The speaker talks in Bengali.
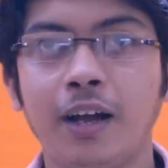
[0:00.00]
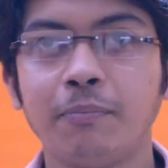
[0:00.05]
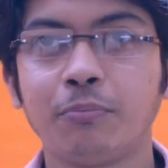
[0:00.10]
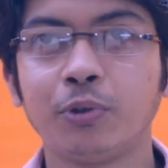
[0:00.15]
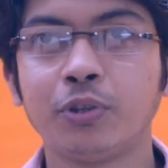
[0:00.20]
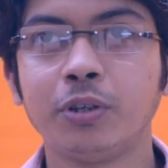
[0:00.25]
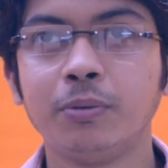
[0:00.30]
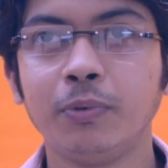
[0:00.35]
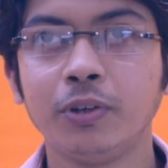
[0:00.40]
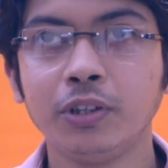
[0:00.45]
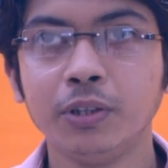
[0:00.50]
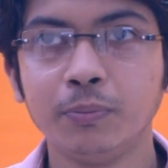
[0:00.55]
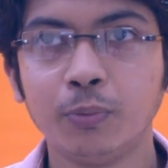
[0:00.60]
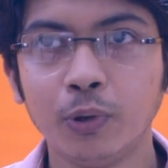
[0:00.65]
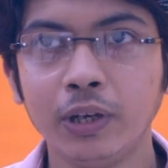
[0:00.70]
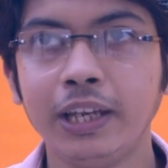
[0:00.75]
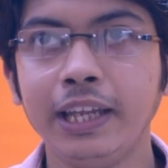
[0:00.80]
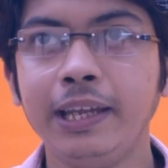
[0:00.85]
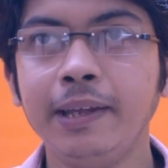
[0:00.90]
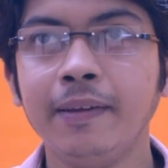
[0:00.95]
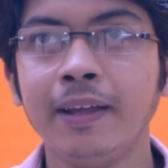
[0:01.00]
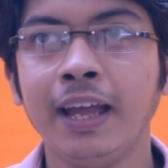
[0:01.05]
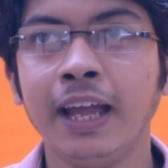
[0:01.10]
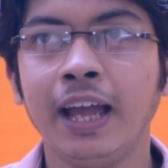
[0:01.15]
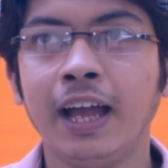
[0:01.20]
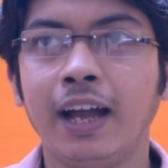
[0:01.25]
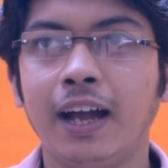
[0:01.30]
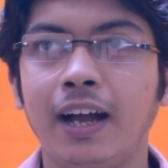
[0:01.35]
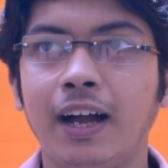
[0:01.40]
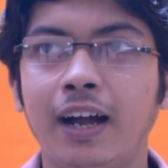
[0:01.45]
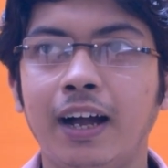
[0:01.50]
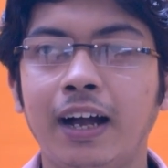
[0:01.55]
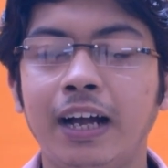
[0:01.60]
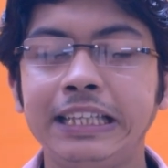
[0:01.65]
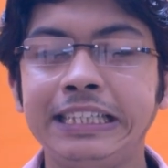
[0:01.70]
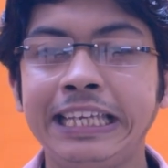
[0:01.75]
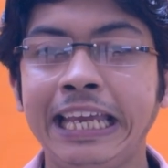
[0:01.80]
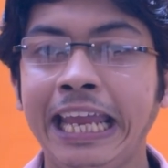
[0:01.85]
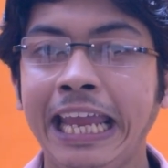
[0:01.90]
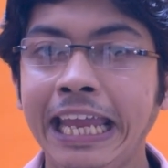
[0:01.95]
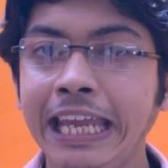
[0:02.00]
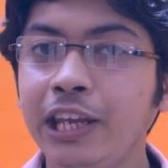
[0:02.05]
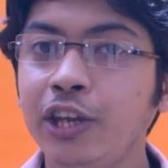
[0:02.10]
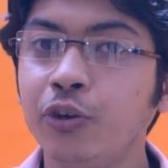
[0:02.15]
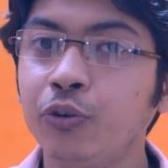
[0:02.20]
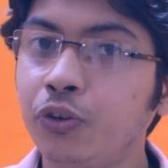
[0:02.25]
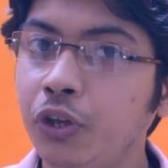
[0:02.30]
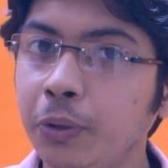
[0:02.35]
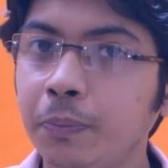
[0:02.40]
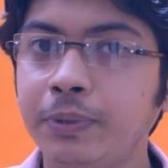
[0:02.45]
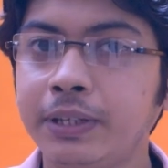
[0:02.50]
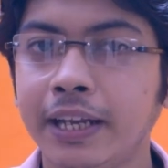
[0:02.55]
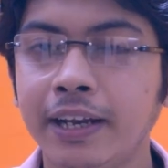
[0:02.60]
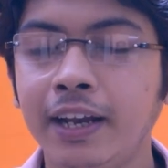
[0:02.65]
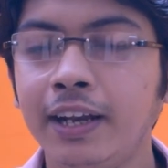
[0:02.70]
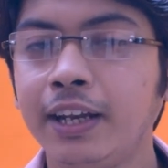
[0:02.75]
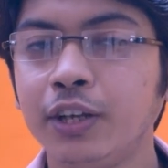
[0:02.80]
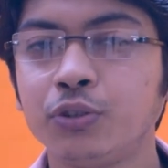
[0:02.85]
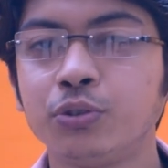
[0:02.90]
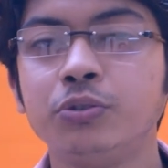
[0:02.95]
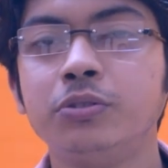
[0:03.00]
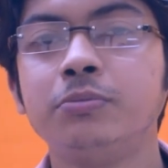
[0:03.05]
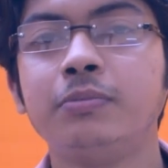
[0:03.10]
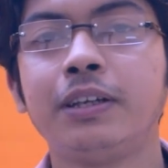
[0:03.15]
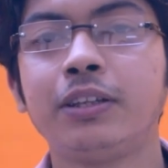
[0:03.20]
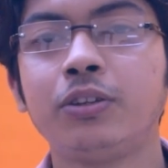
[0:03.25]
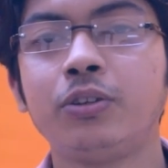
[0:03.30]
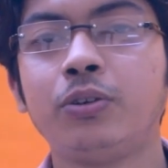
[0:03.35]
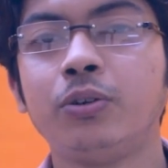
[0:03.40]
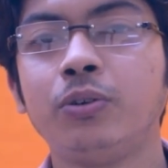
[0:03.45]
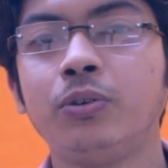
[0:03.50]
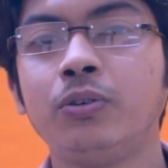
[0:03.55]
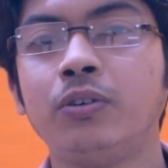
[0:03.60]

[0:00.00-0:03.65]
প্রথমত বলি যে এই ইউটিউব চ্যানেলটা শুধুমাত্র